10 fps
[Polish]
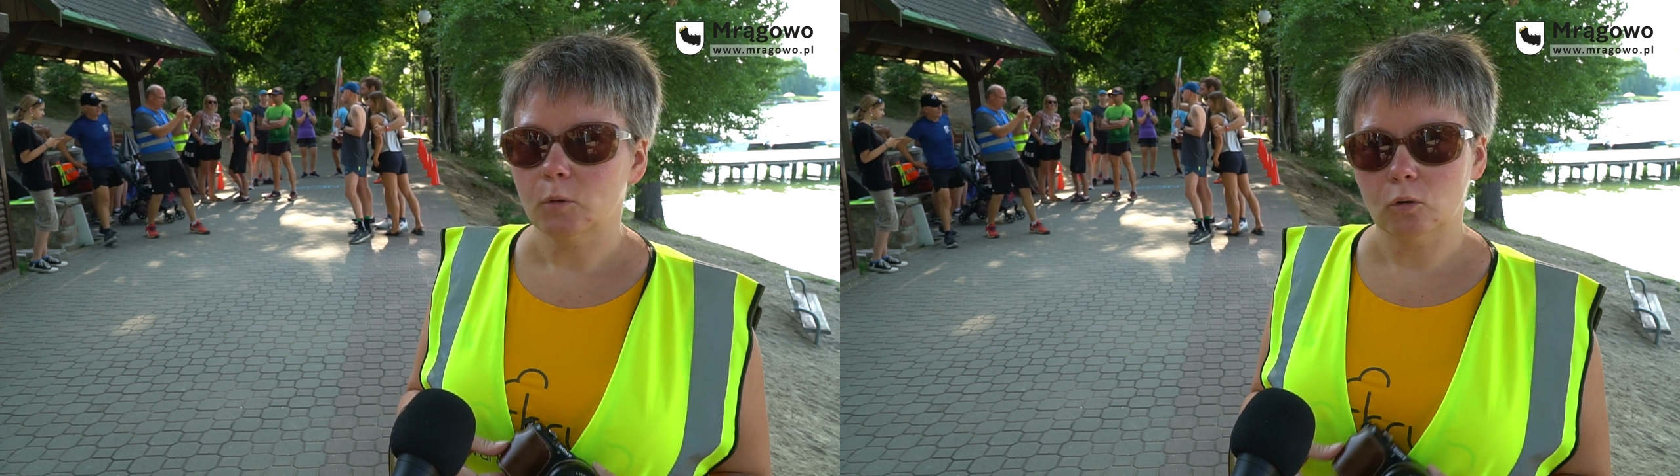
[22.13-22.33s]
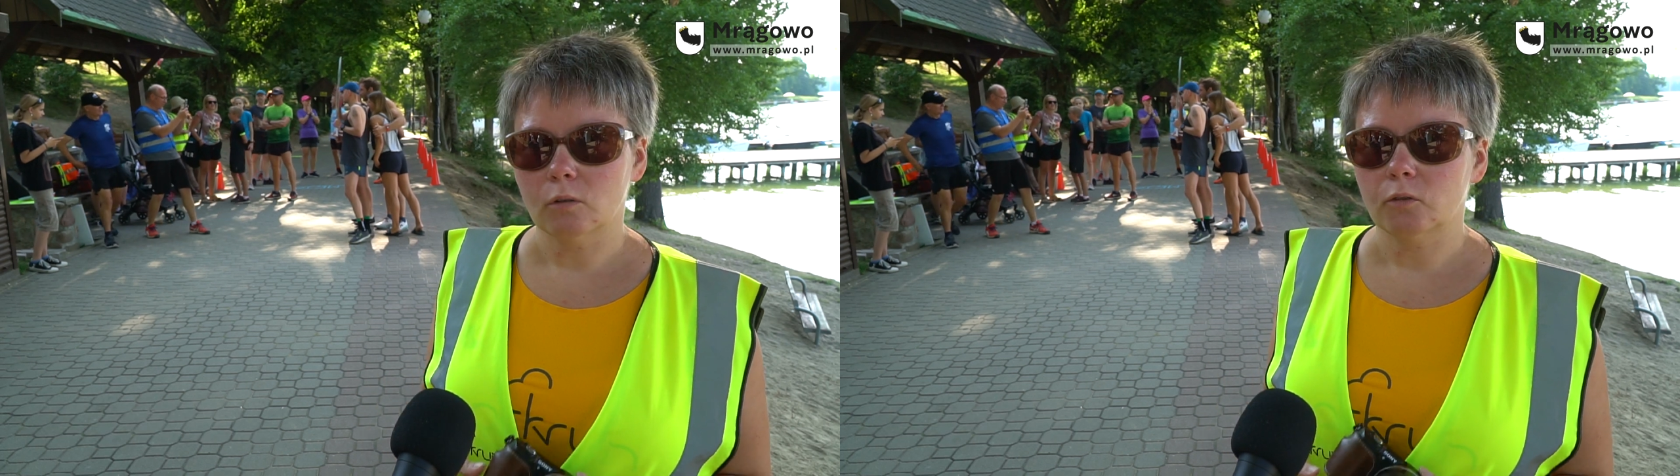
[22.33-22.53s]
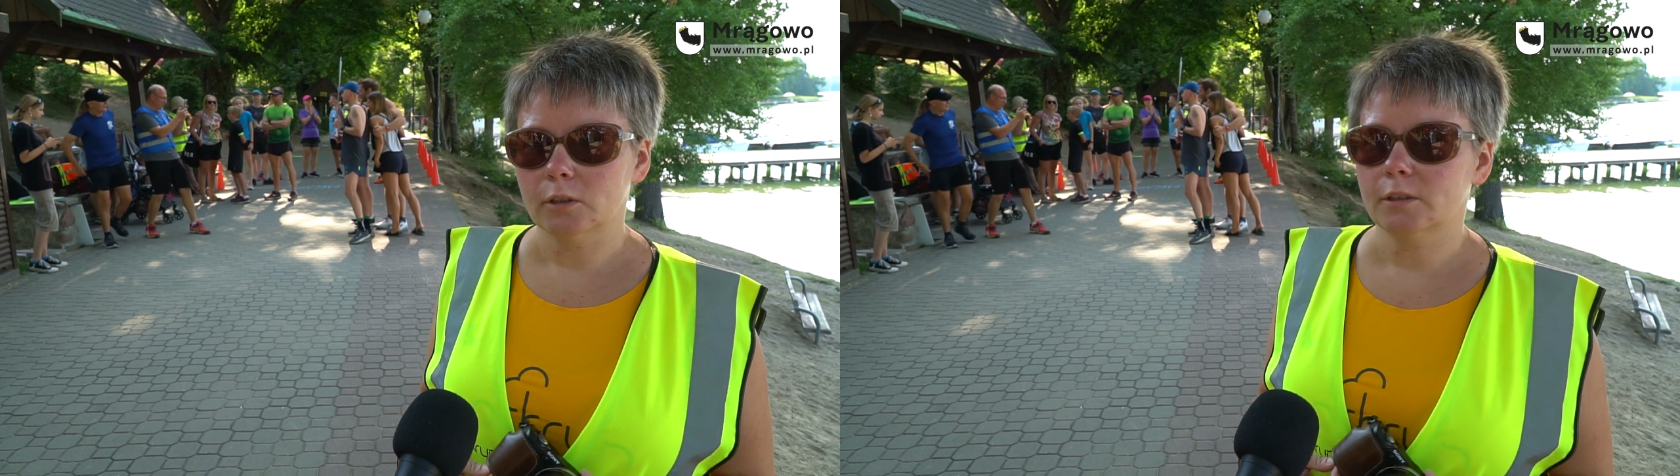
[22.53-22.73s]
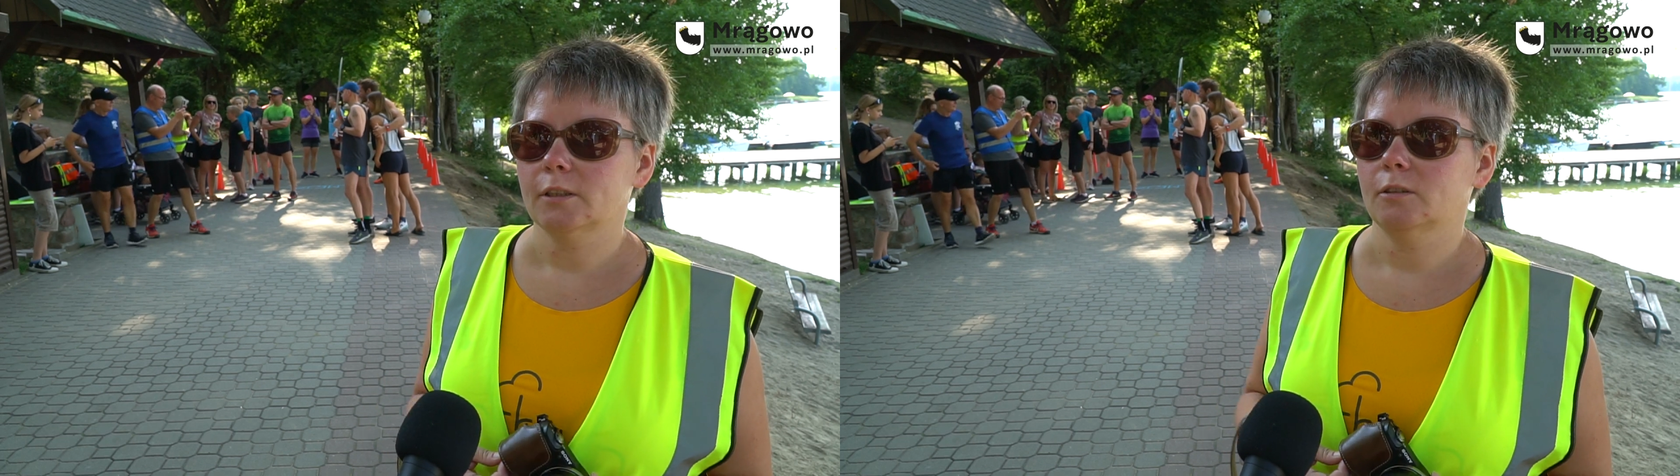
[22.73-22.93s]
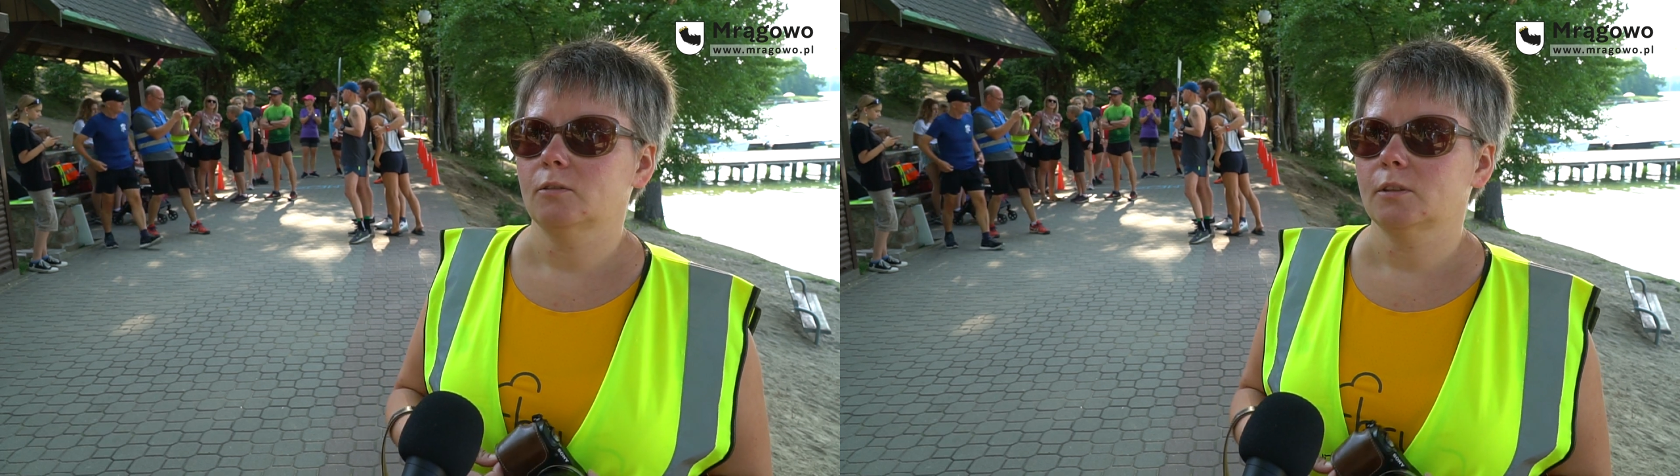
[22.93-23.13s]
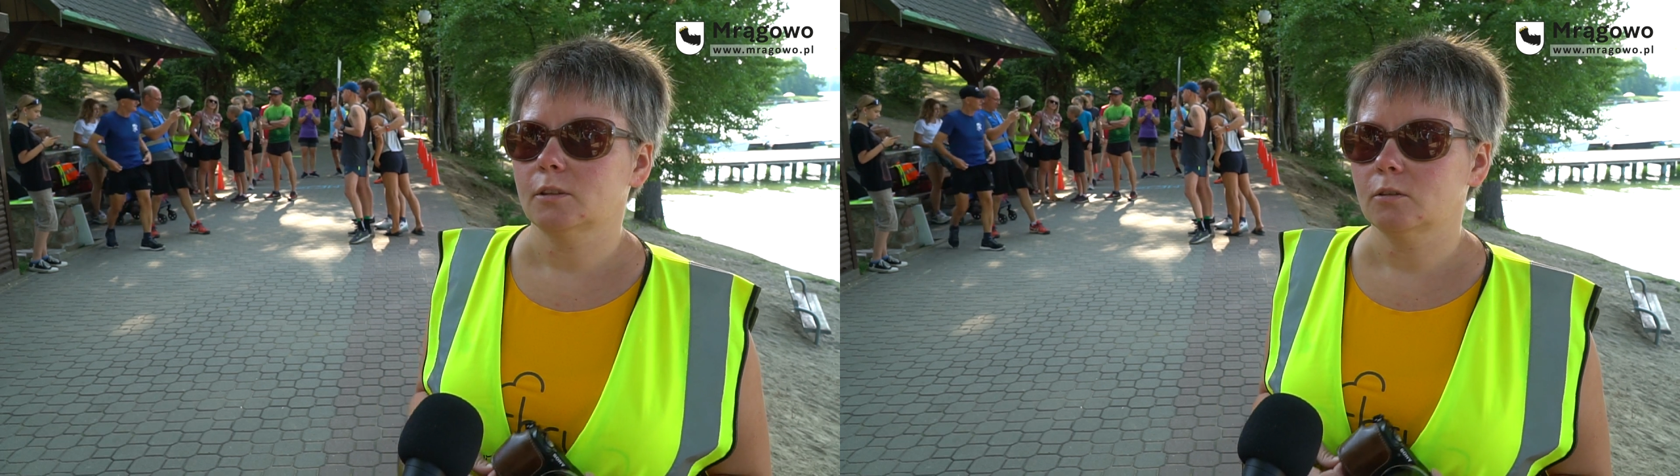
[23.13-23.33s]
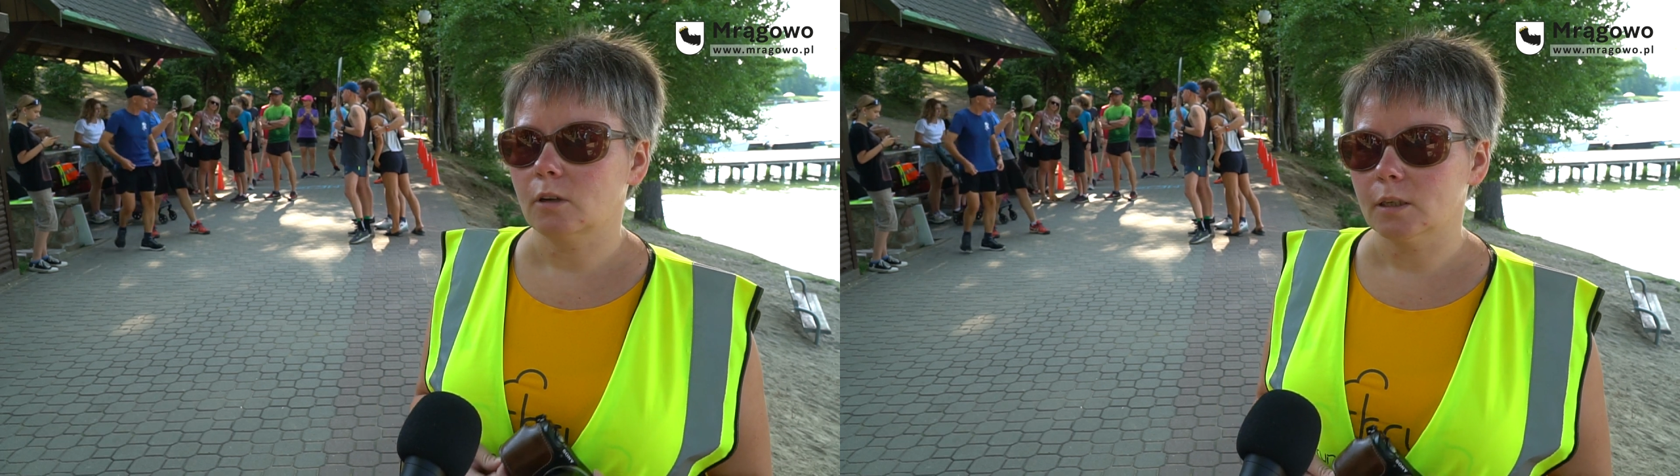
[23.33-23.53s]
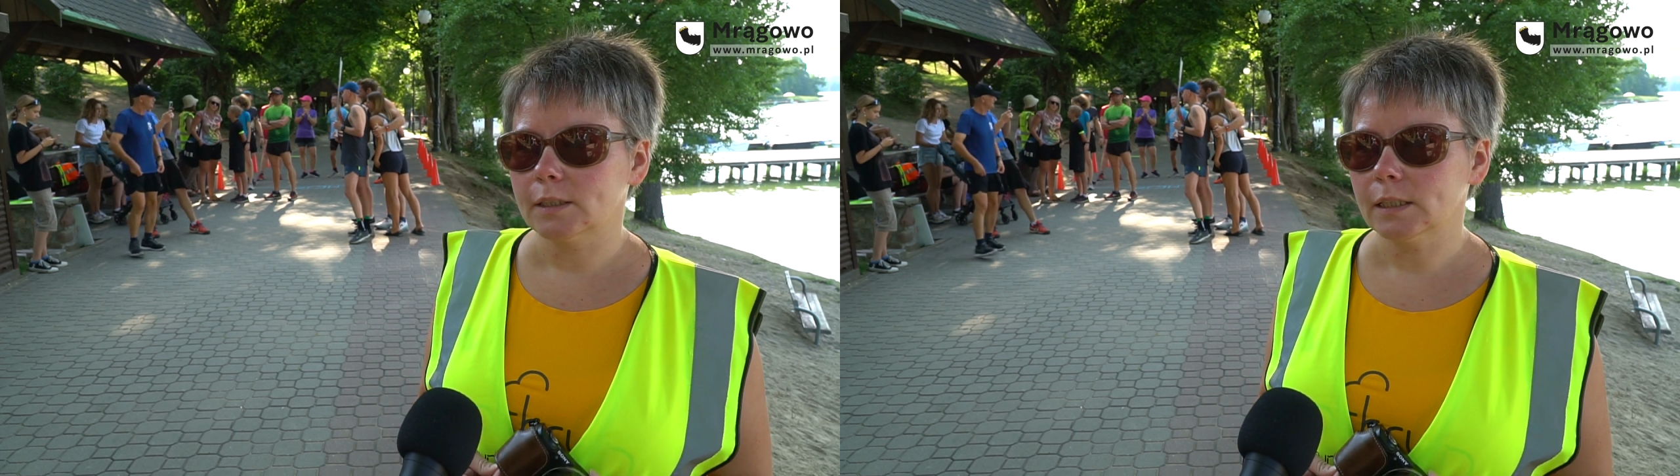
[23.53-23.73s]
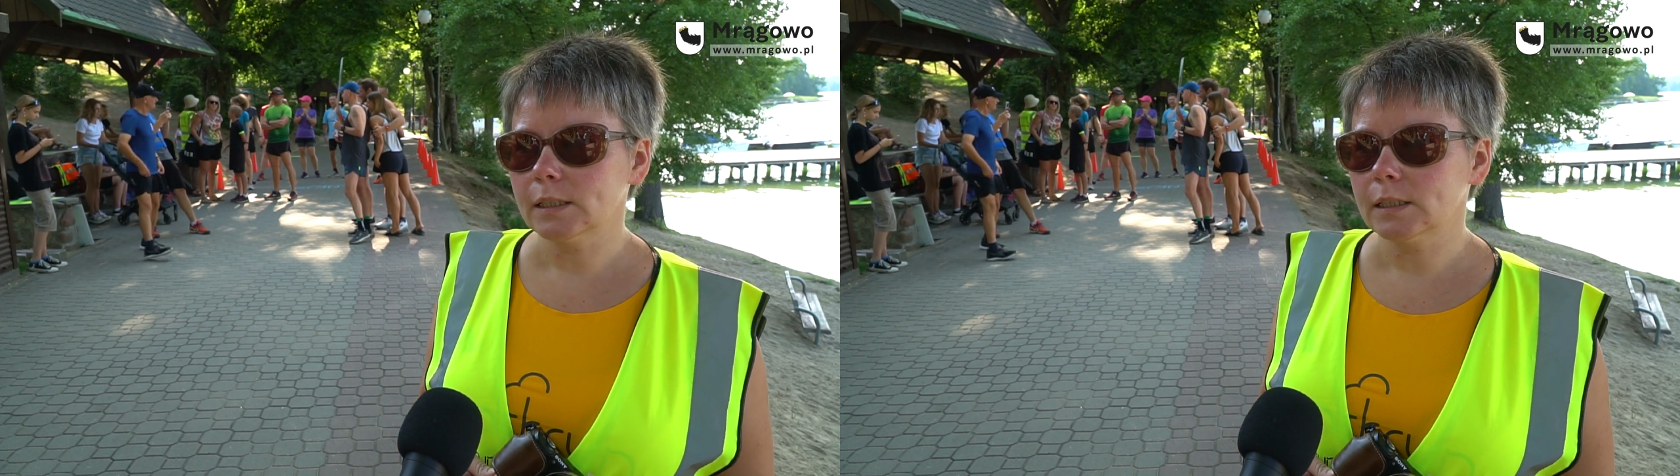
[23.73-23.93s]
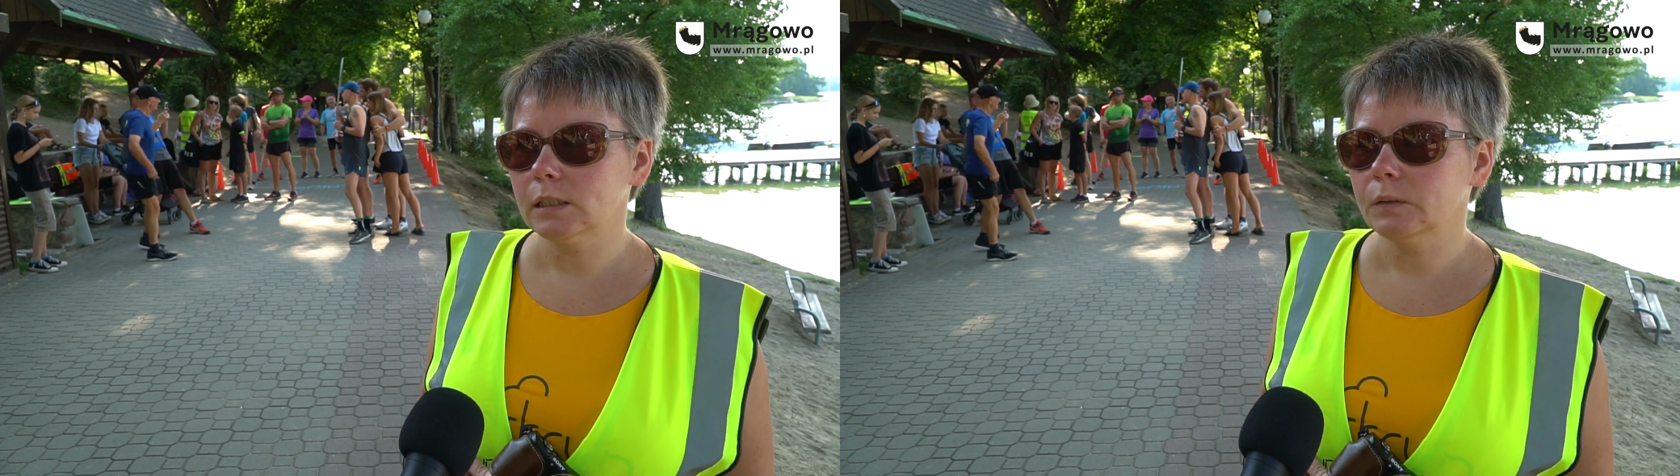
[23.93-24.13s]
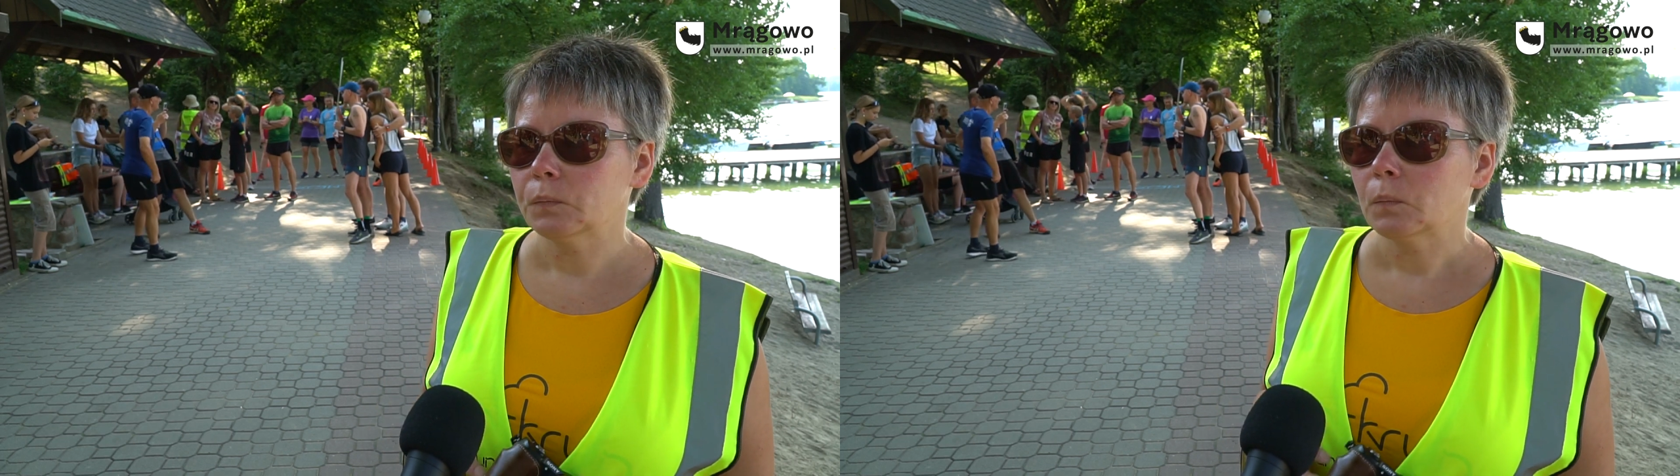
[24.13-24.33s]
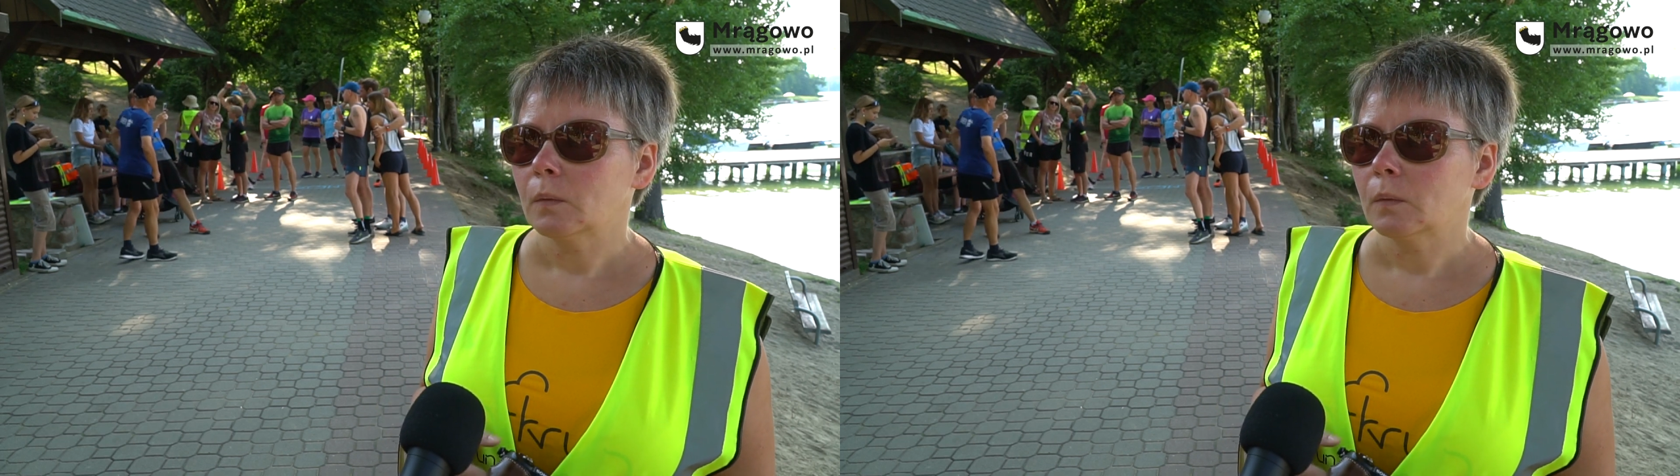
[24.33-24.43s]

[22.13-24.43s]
Brągowo jest jedną z tych lokalizacji.